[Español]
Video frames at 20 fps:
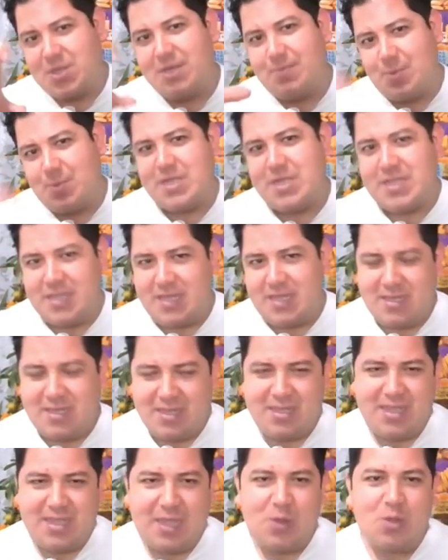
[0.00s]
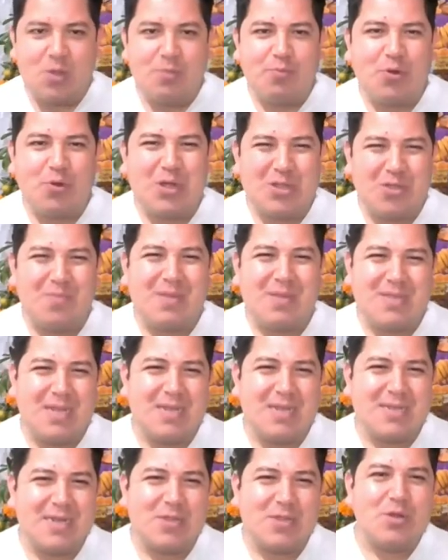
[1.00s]
que pues ya te, te ayuda un poquito más a la
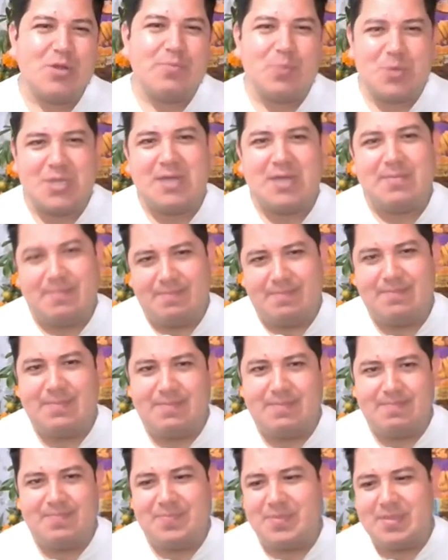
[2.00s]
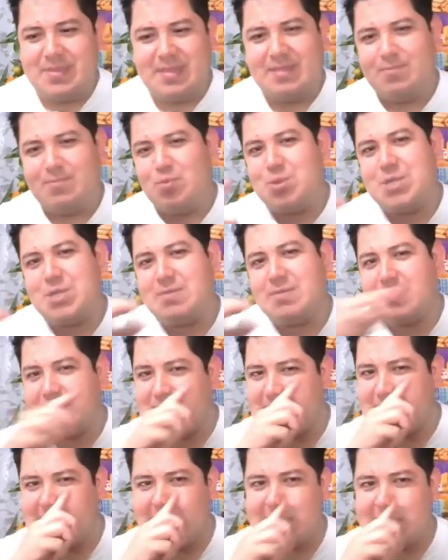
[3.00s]
escritura, pues ya mm, muchas
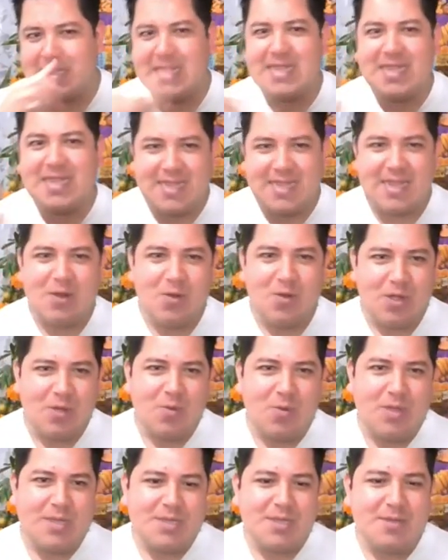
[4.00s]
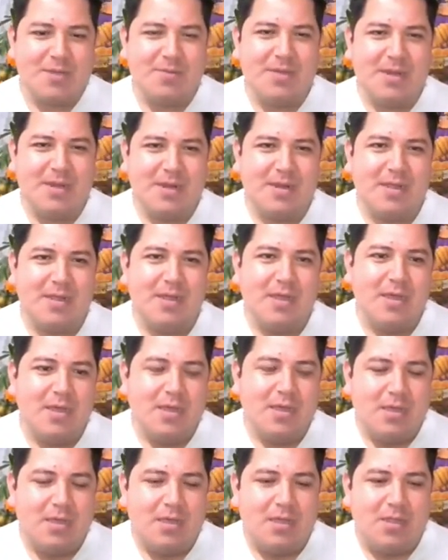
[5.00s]
veces ya detecta lo que voy a escribir
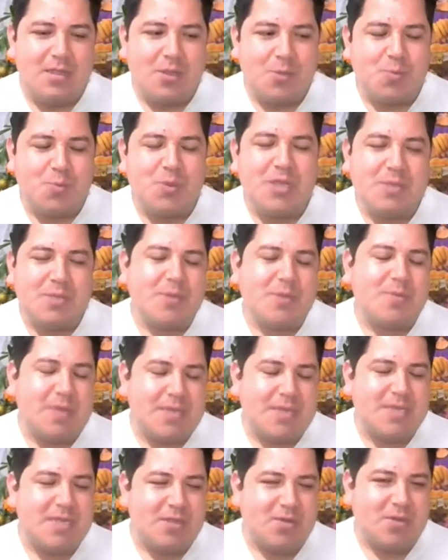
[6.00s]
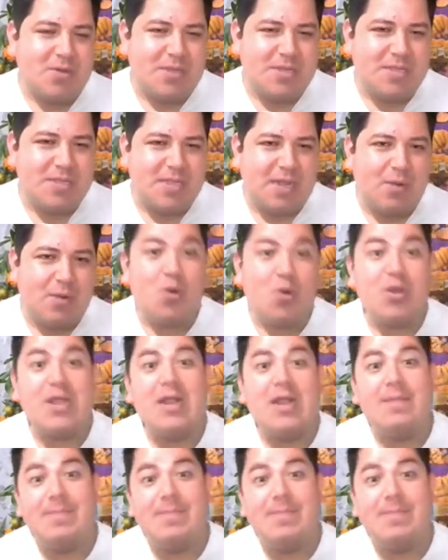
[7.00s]
entonces, pues ya es más fácil, ¿no? Este, a lo mejor ya le